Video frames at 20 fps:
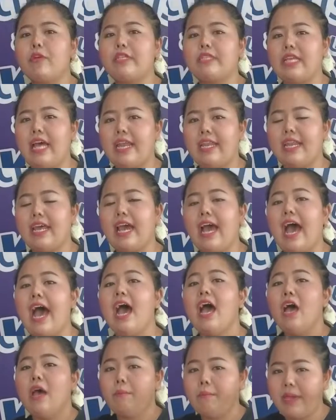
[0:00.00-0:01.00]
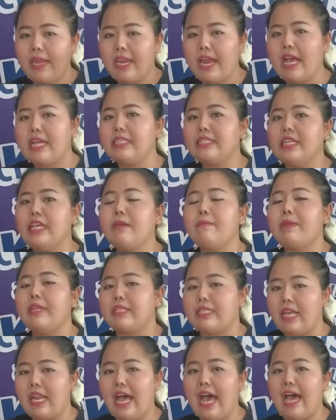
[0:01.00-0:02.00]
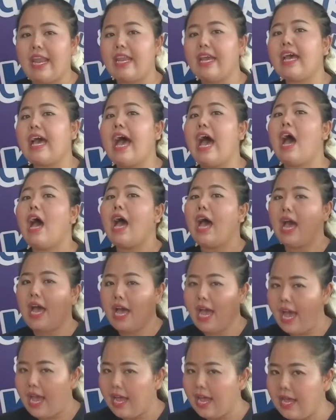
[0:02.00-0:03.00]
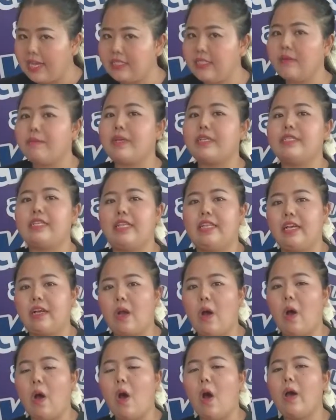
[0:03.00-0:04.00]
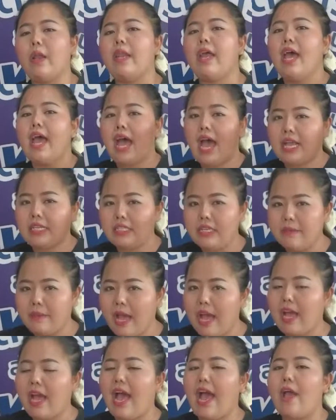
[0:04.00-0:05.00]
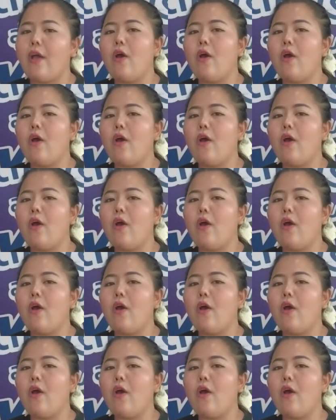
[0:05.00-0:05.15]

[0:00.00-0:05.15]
บริษัทนะคะ เป็นอาชีพอิสระนะคะอาชีพเกษตรกร อาชีพค้าขาย